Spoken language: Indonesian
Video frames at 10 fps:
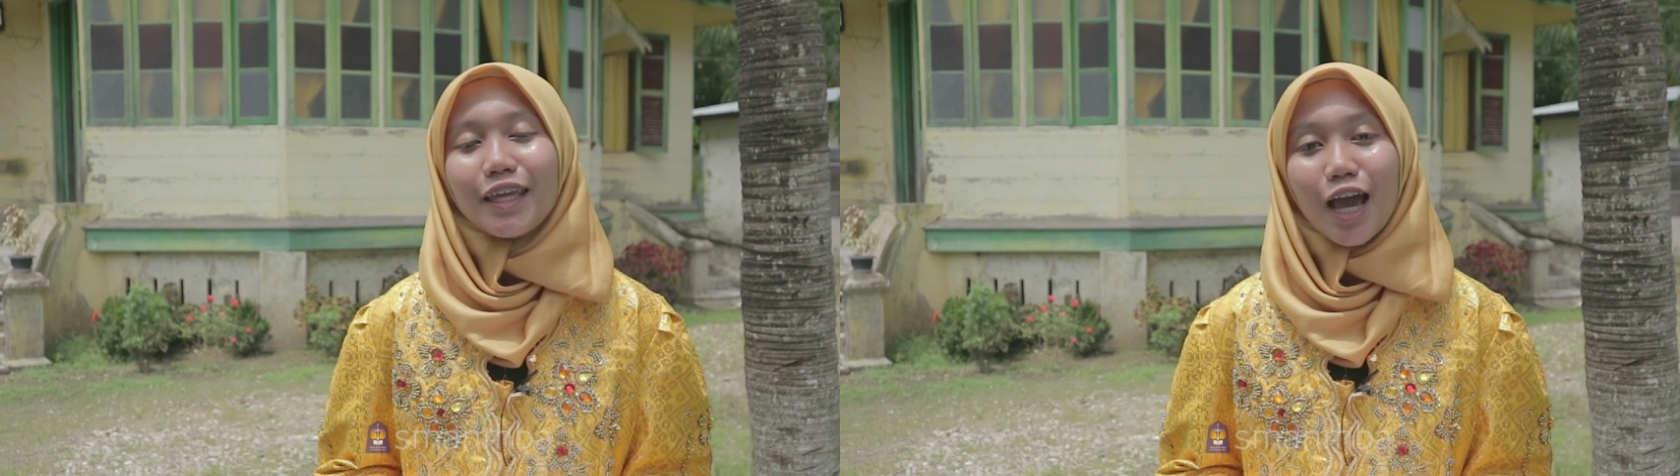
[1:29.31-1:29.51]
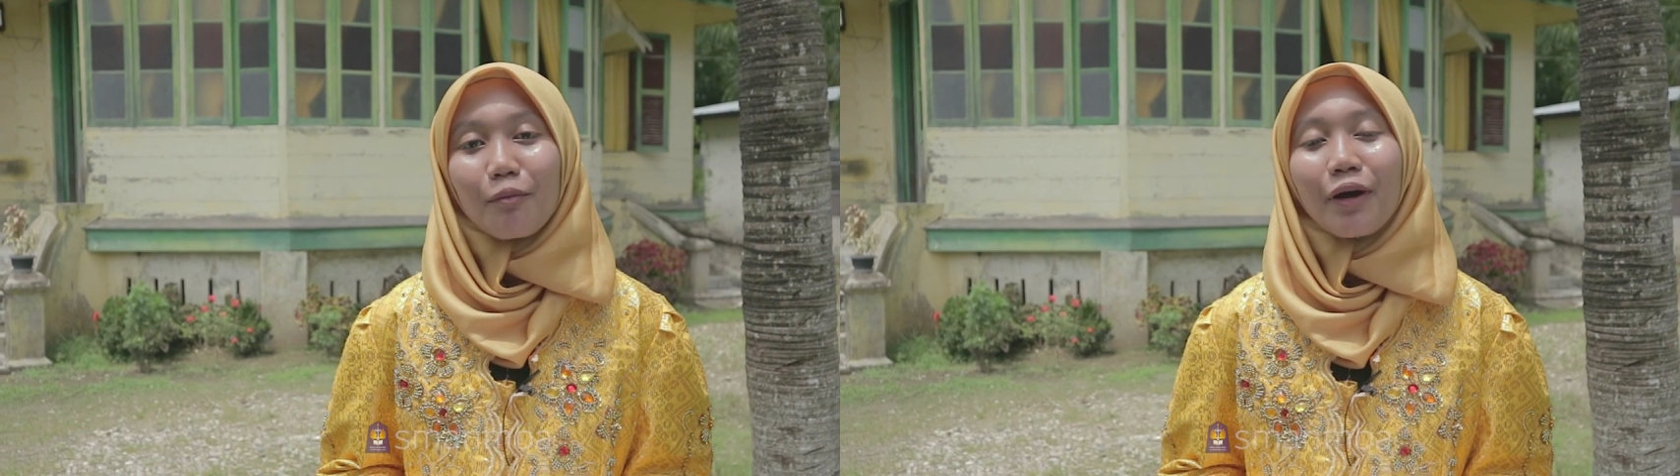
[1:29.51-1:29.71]

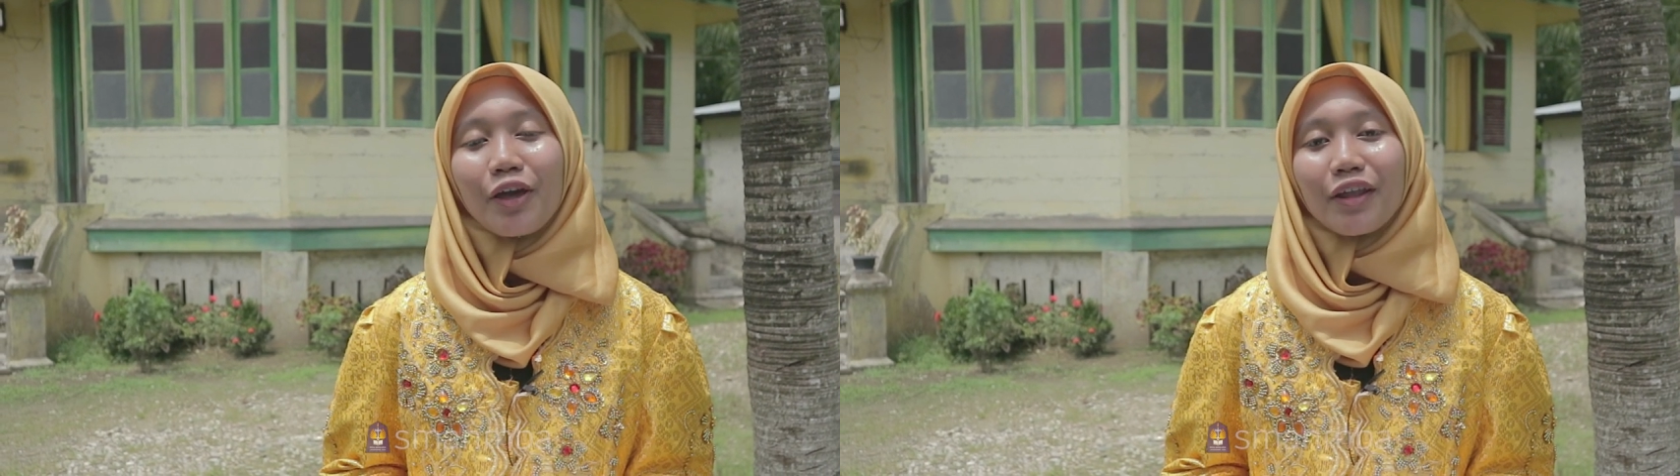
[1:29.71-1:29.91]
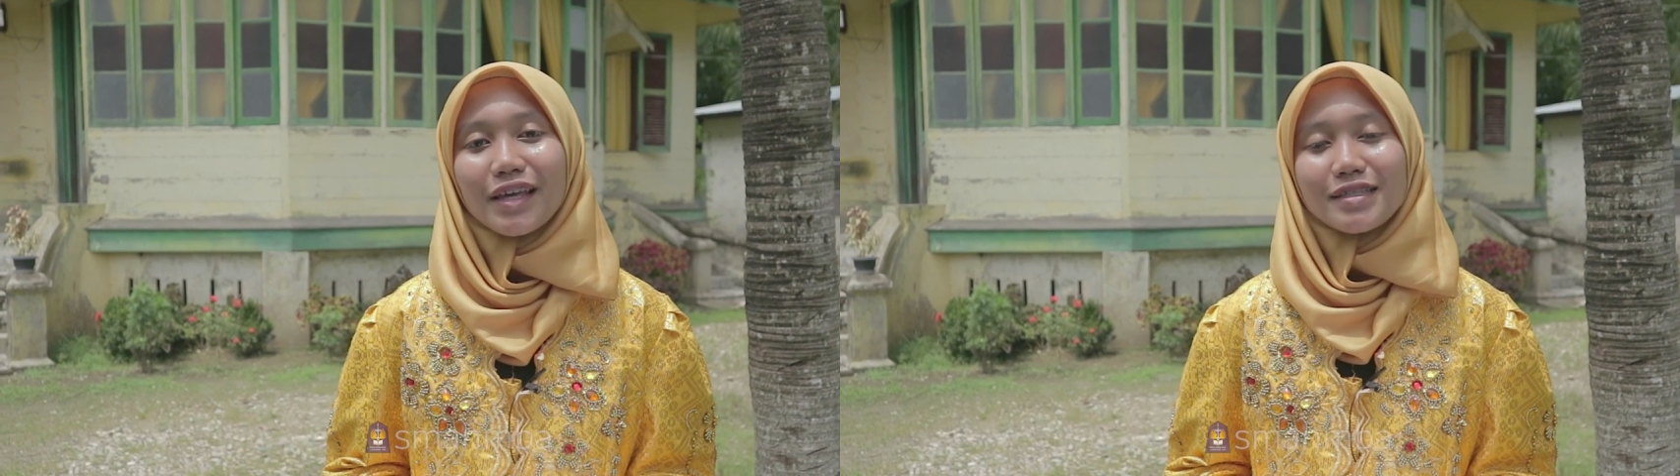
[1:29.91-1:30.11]
yang
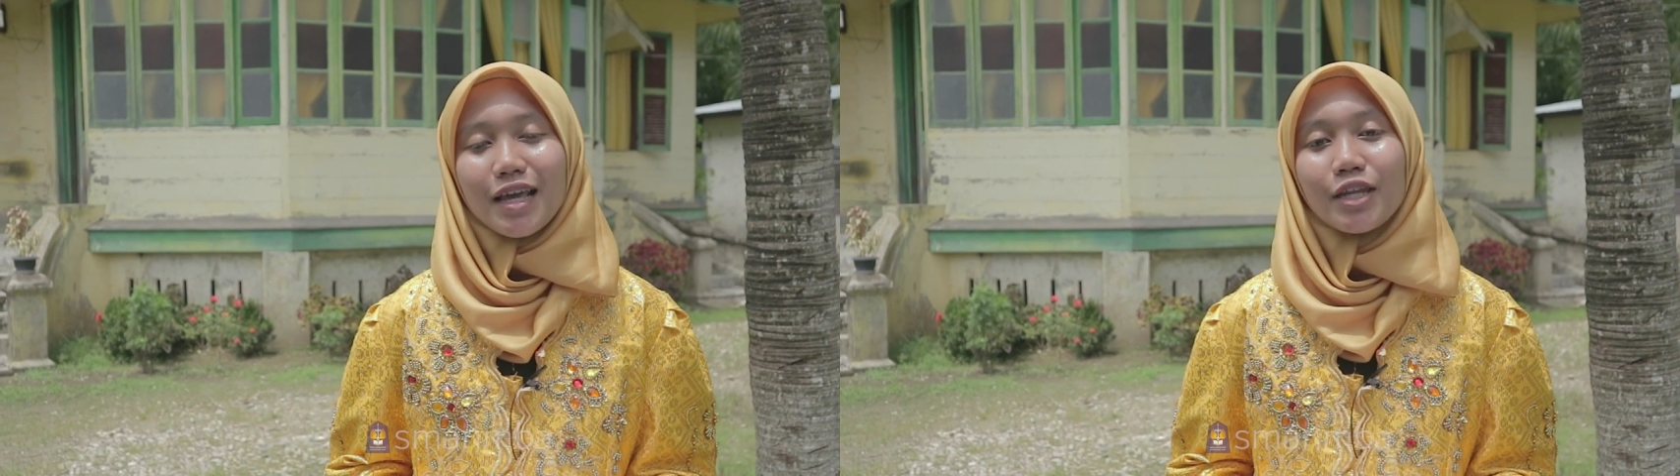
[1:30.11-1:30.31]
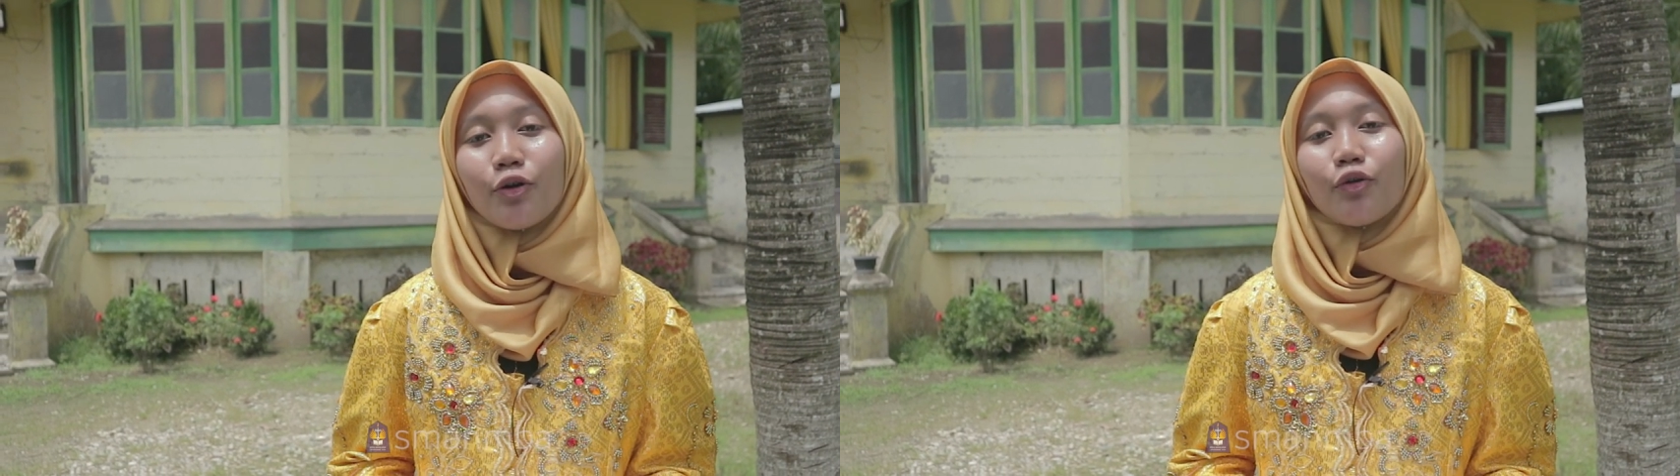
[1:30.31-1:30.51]

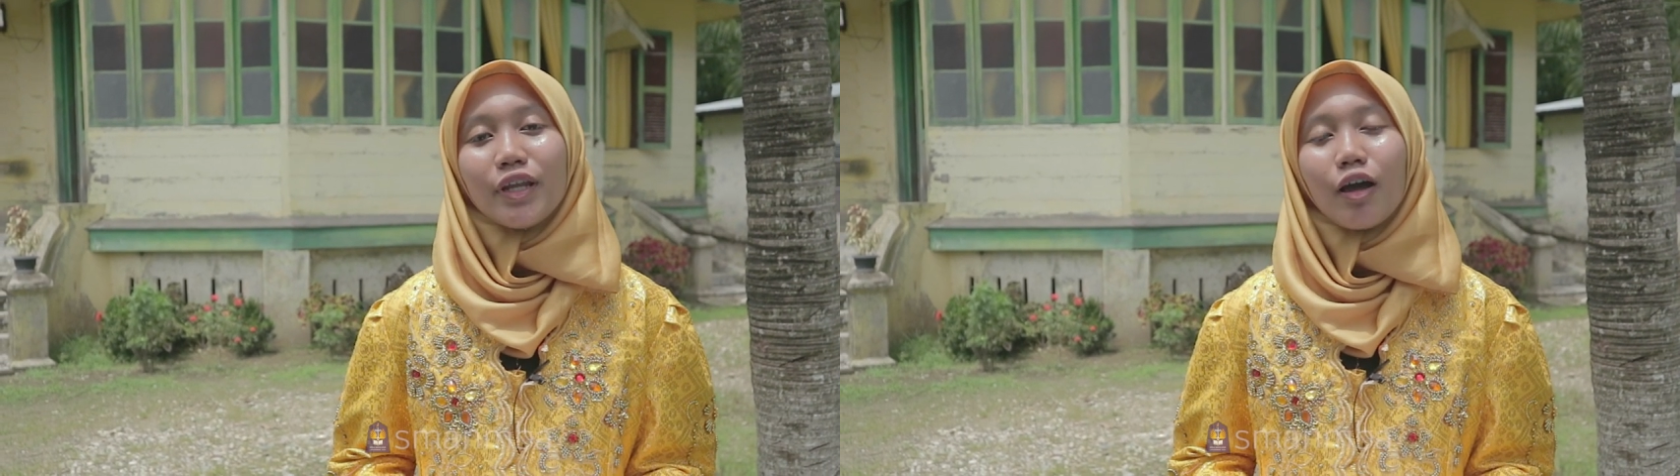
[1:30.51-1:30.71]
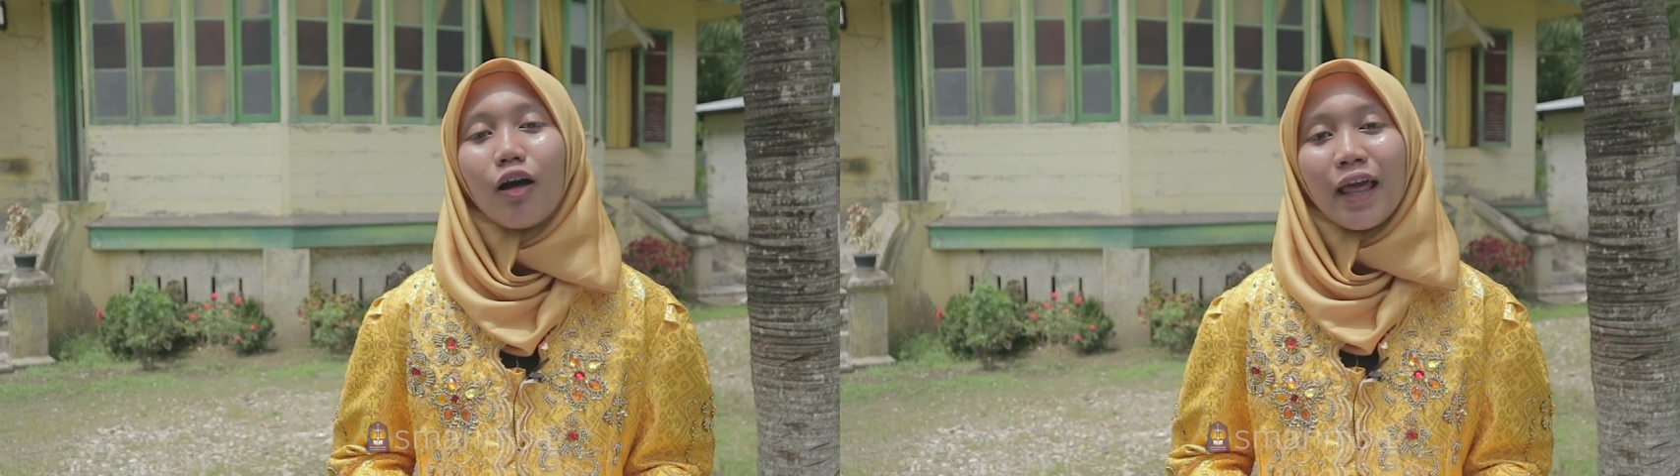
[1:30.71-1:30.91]
mayoritasnya
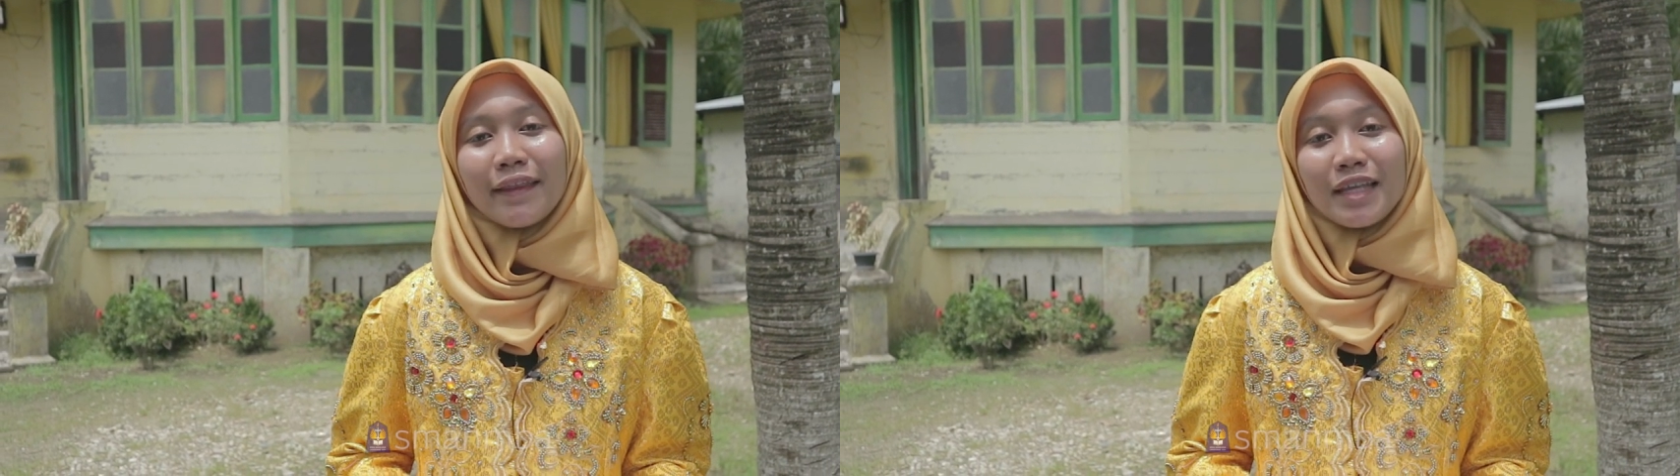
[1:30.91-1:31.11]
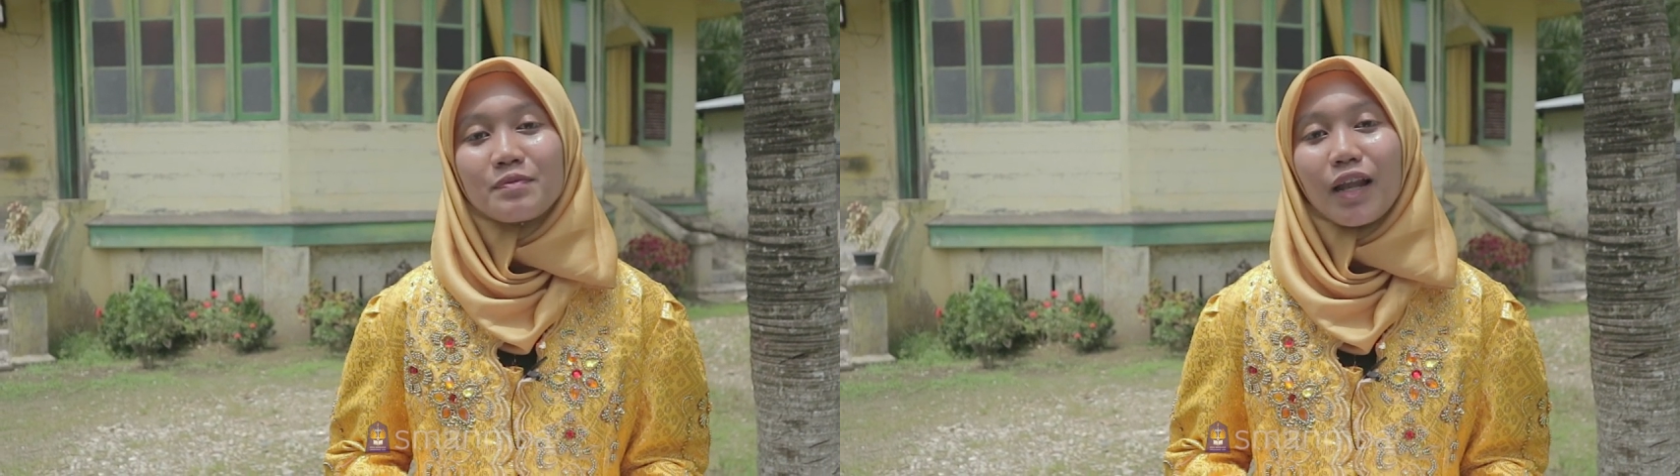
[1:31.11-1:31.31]
dihuni oleh
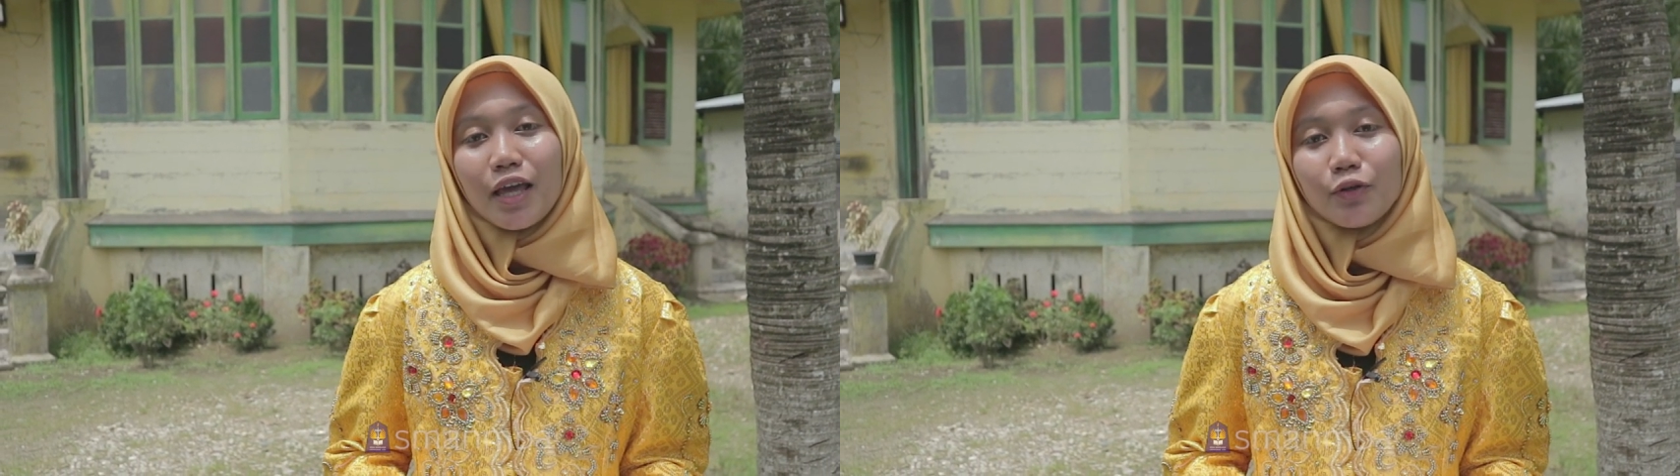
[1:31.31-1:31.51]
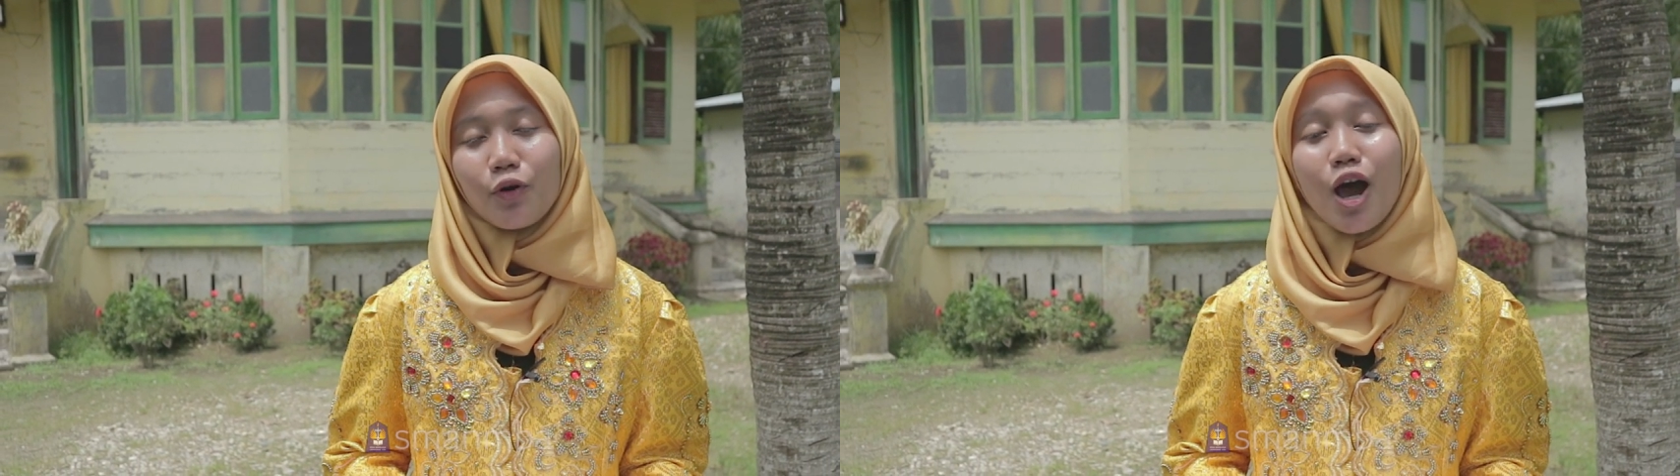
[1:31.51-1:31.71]
etnis
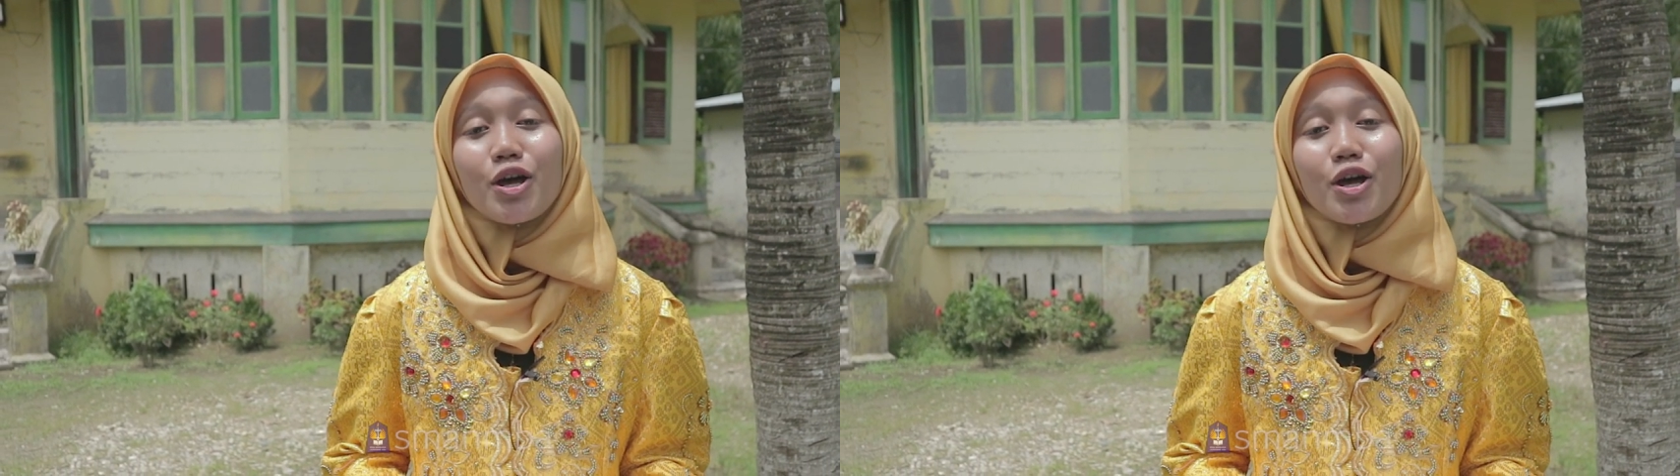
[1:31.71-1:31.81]
Melayu.